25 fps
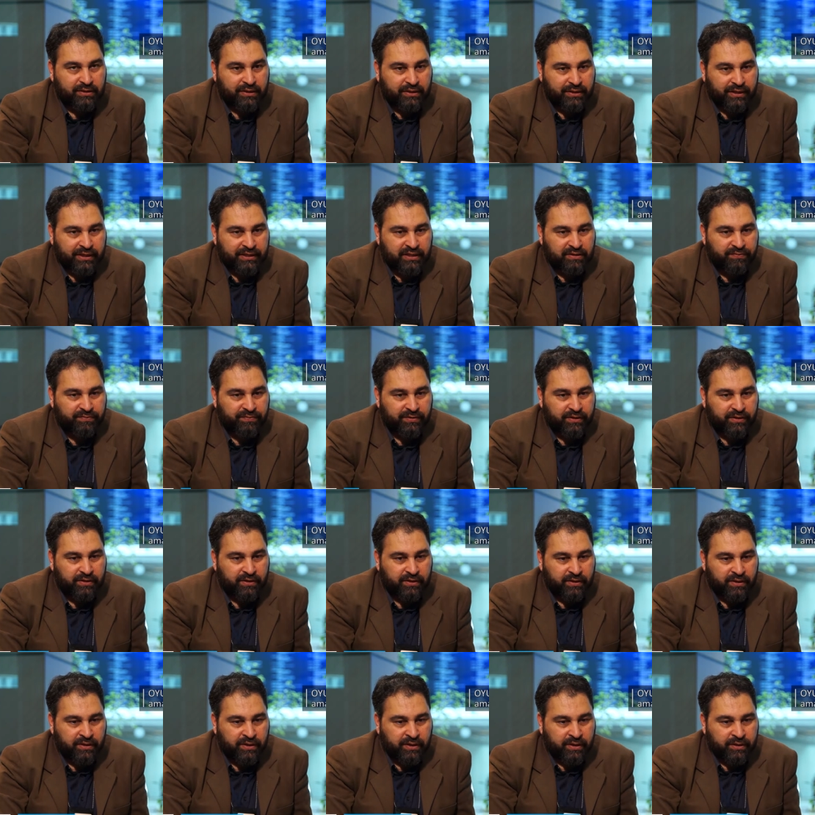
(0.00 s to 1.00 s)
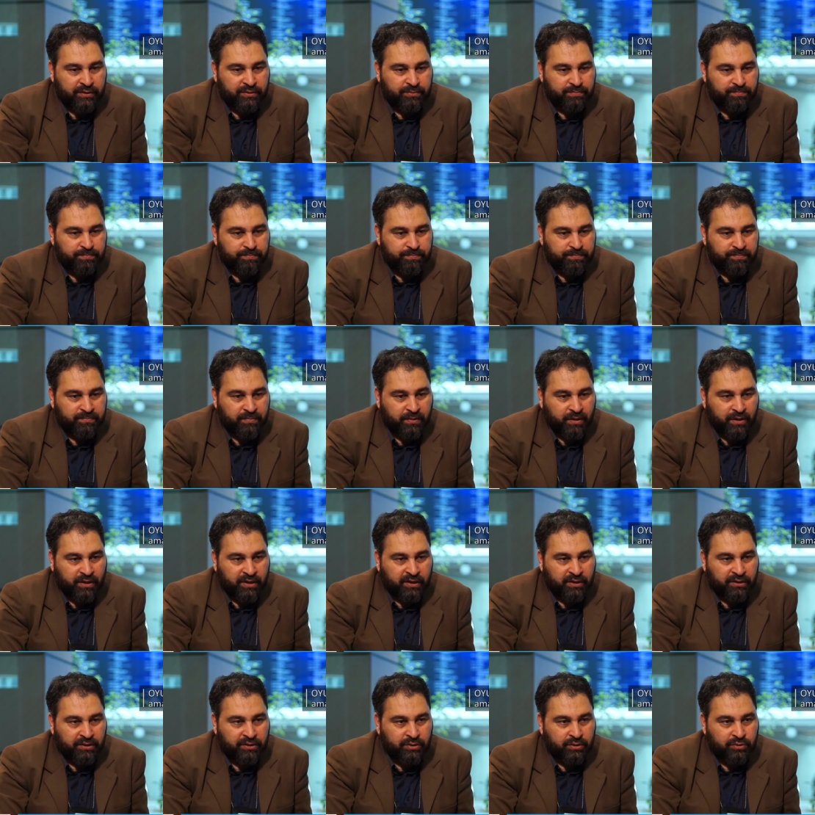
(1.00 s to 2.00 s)
da hedefi
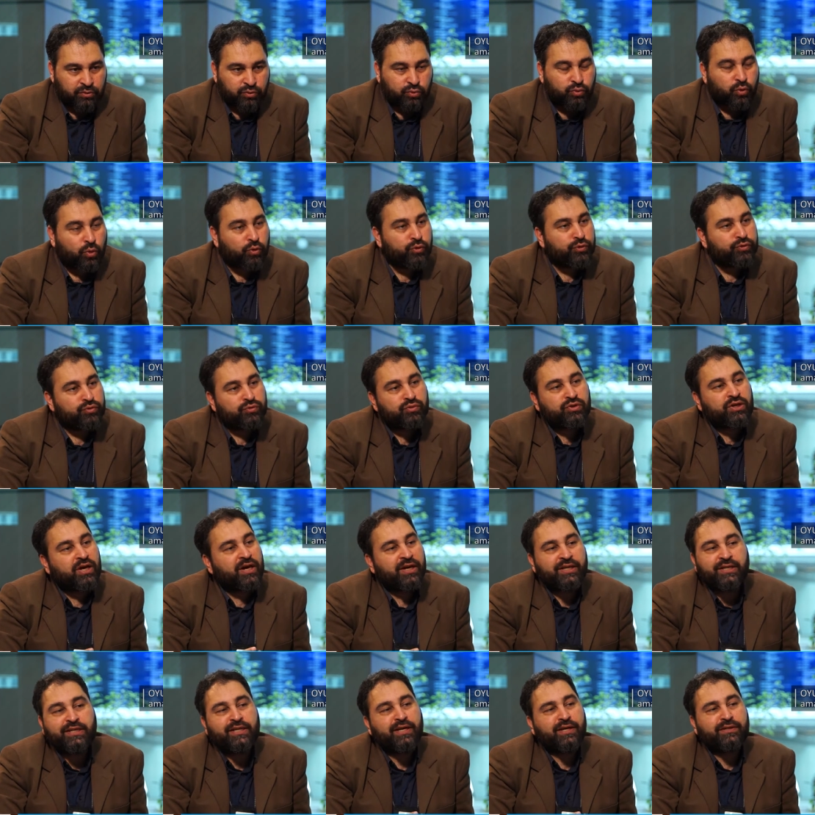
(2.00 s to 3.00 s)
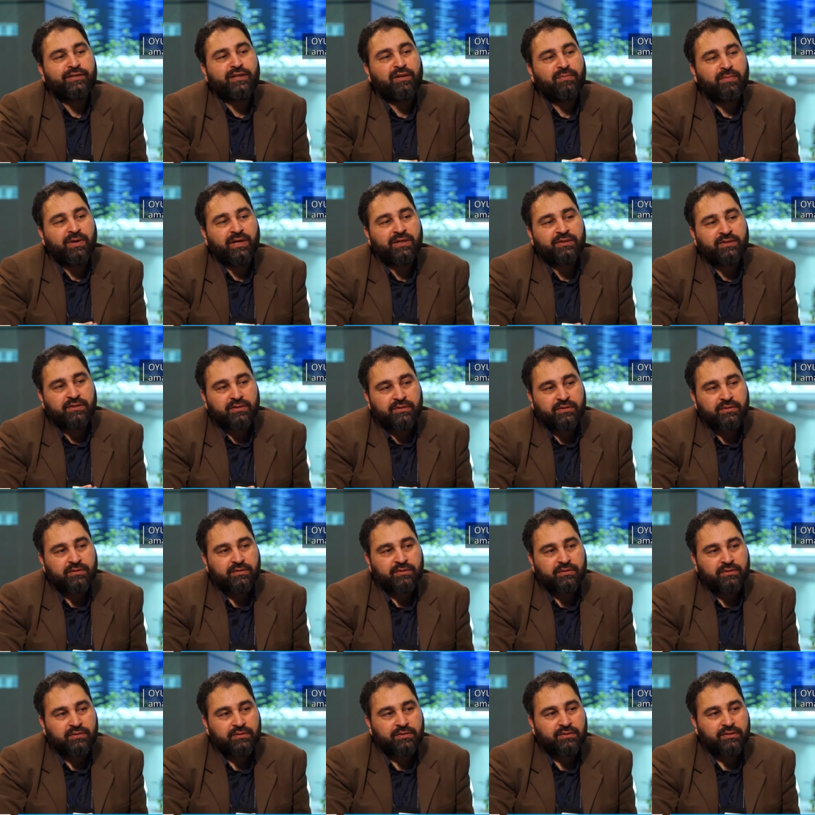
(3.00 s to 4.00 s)
oyunu daha iyi anlamaktı.
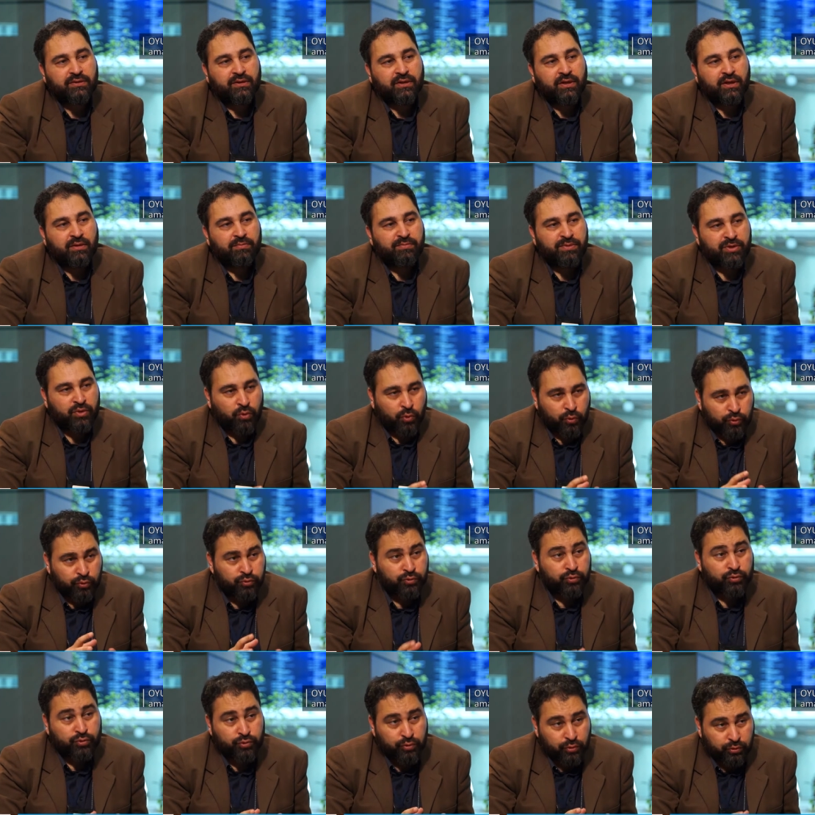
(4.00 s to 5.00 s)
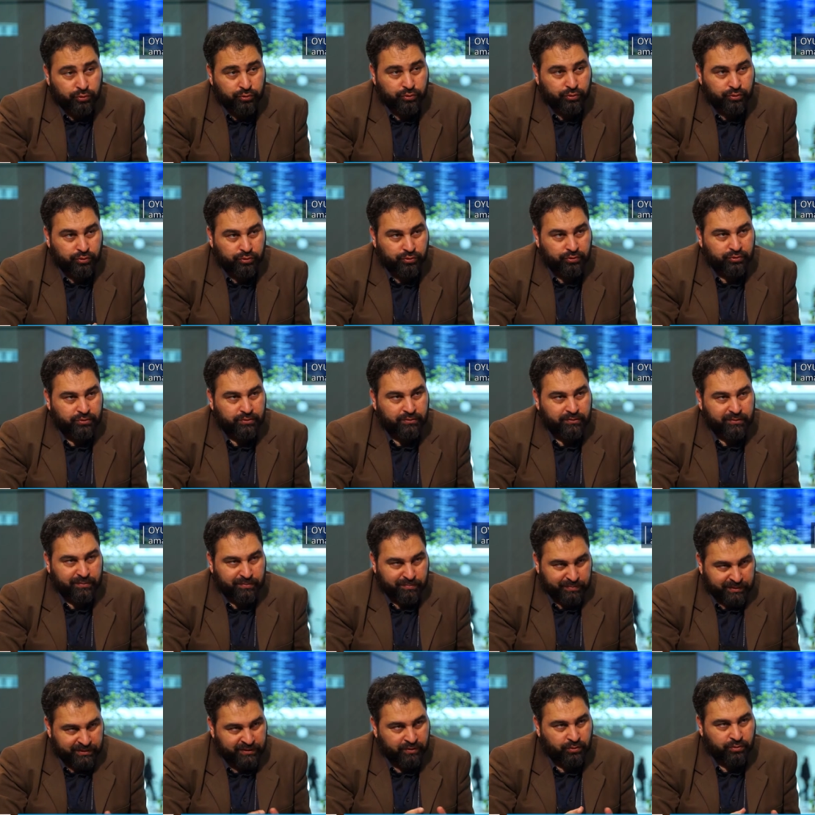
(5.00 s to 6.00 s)
Bir oyun kültürünü
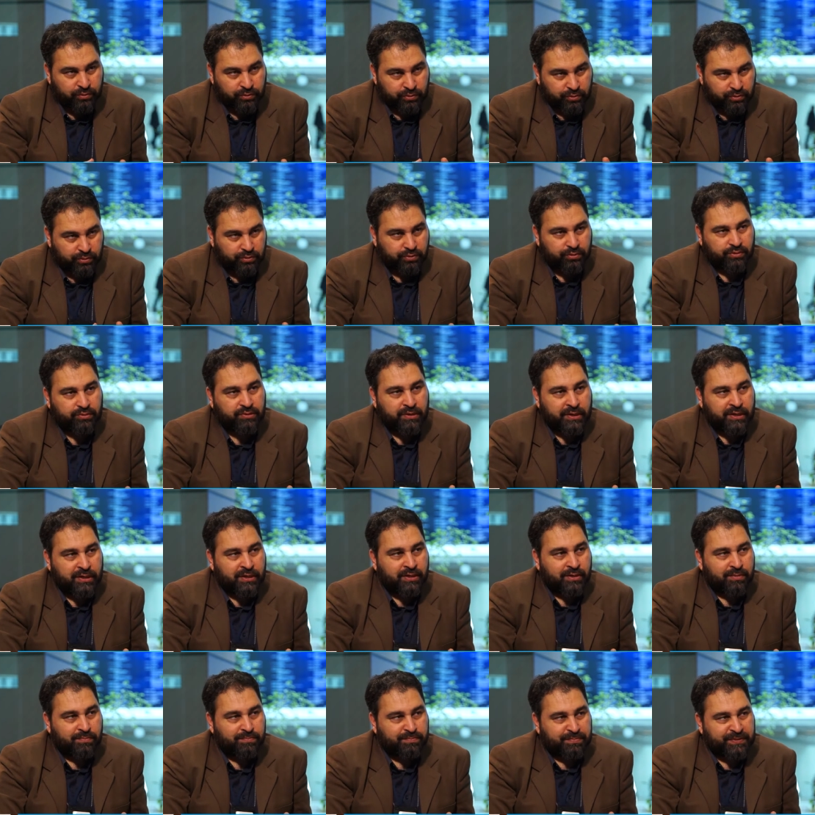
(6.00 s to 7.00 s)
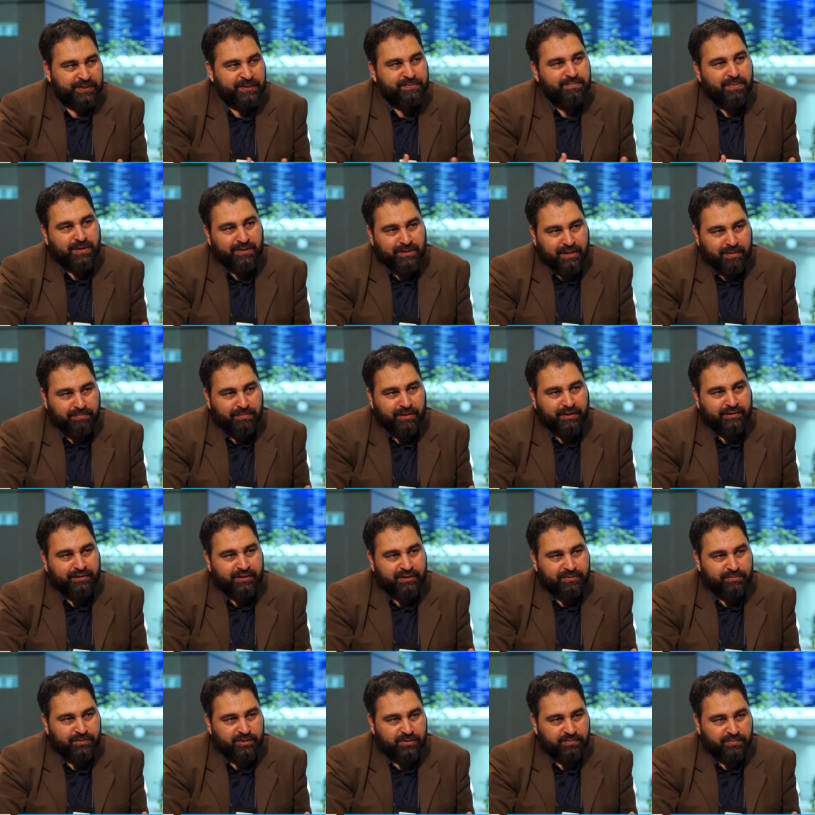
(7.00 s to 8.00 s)
bize özgü, bizim
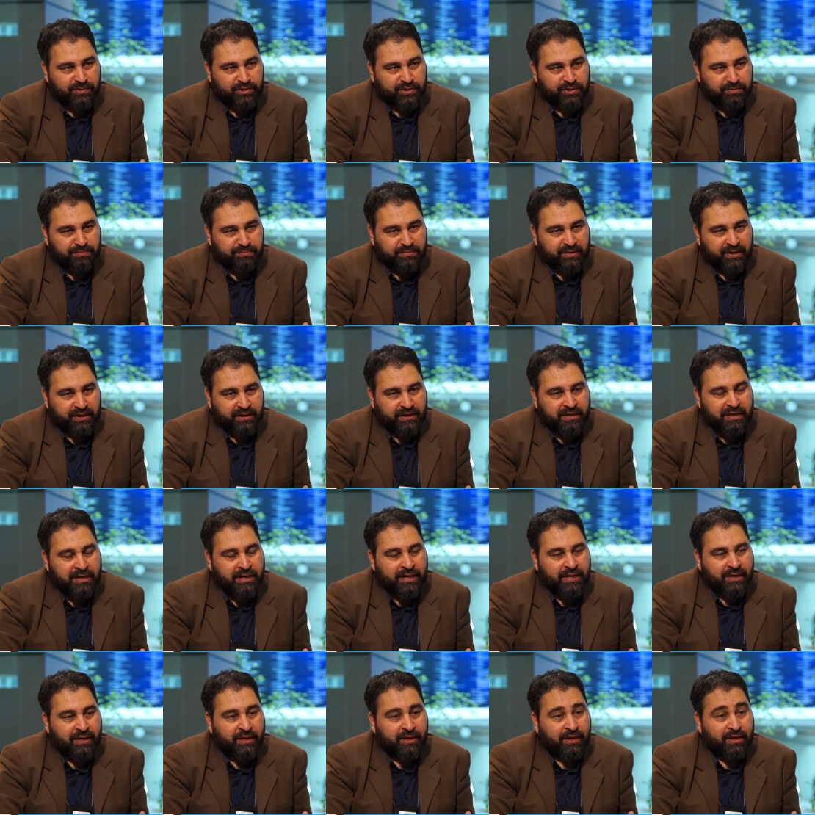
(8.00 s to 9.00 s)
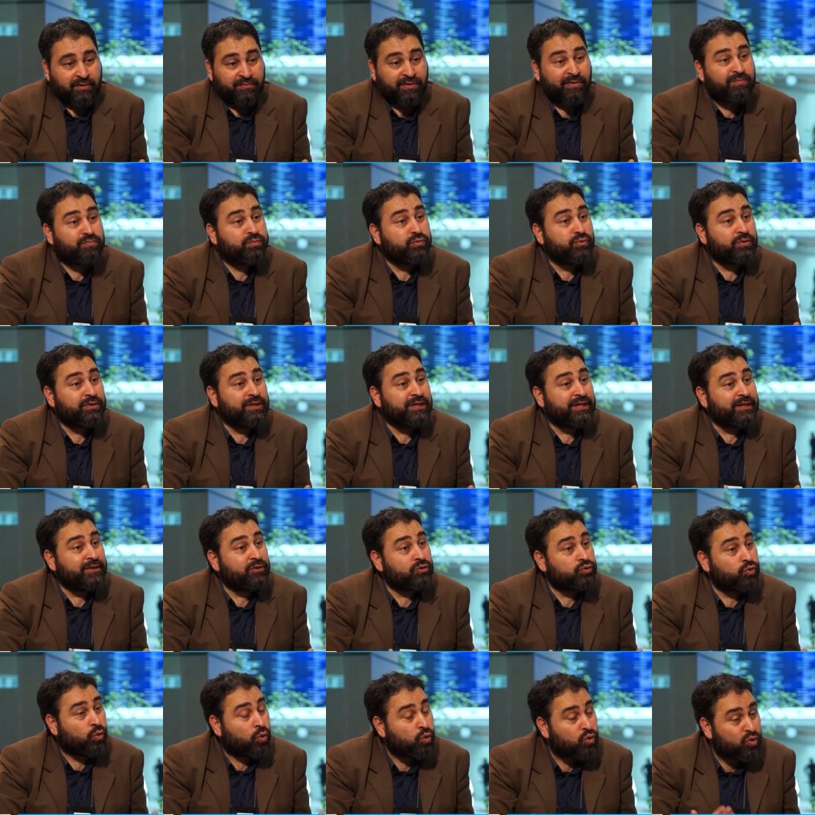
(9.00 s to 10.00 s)
anlamlandırdığımız biçimde e, ve bu
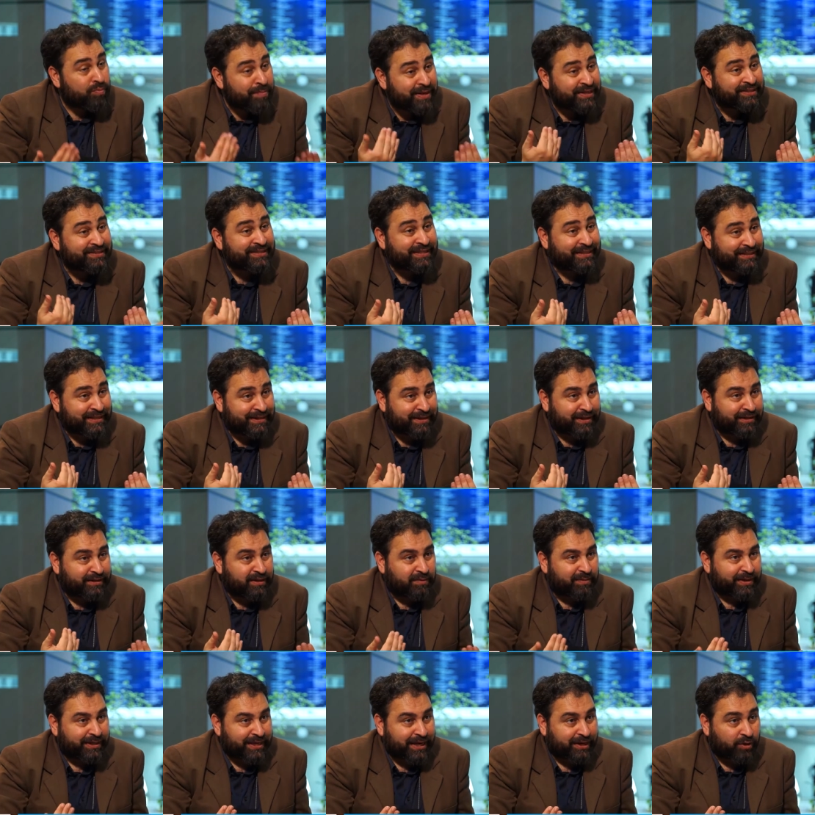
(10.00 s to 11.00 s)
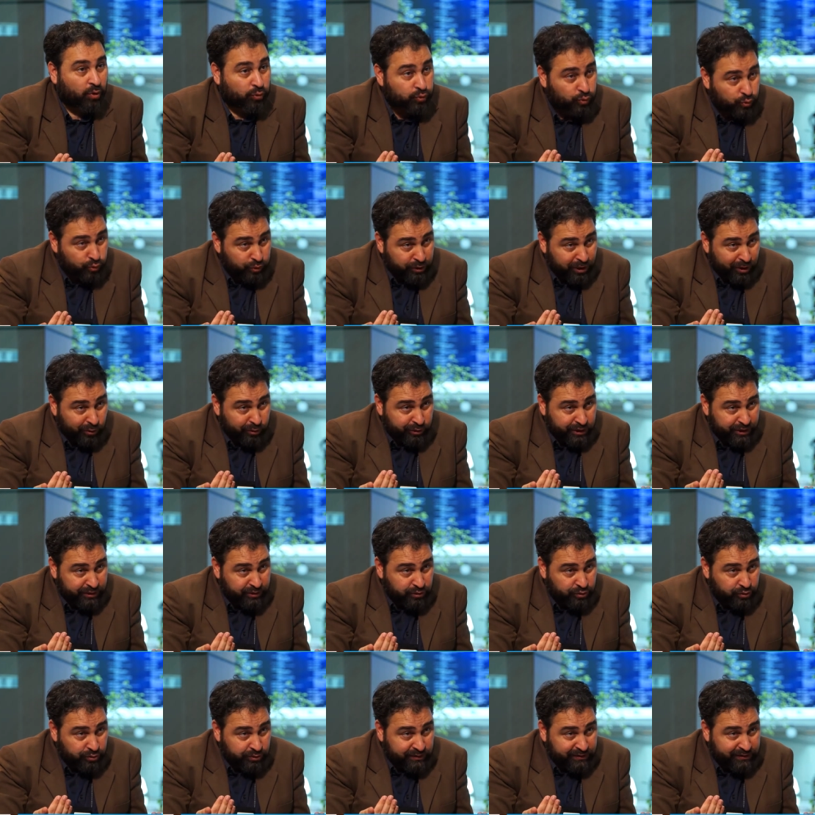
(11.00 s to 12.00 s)
doğru metrikleri anlamak. Yani o dünya oyun
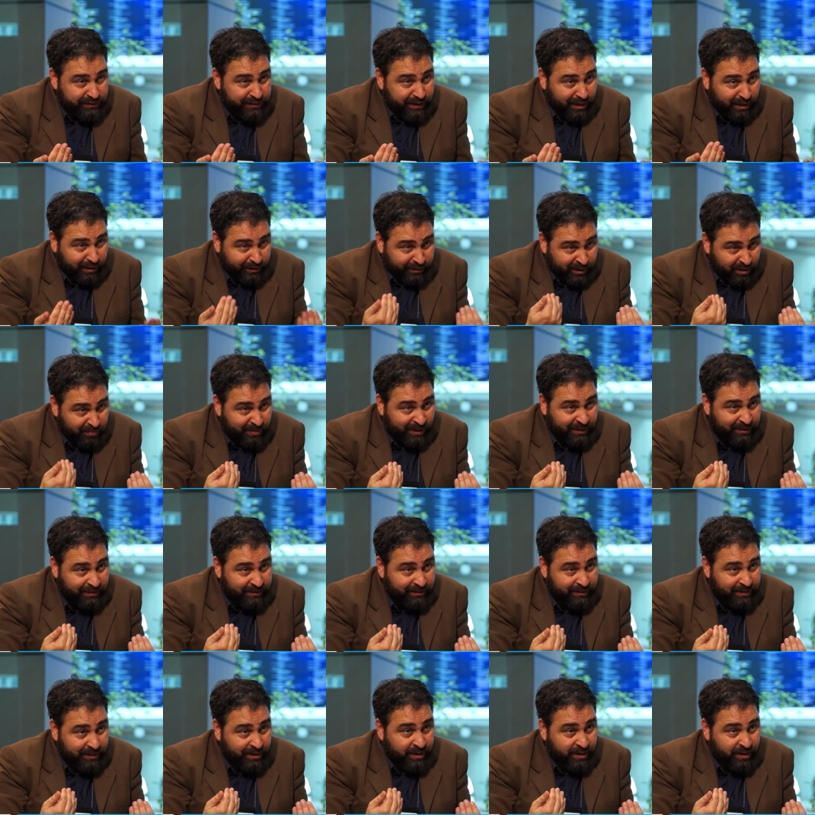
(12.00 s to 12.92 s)
endüstrisini anlamak,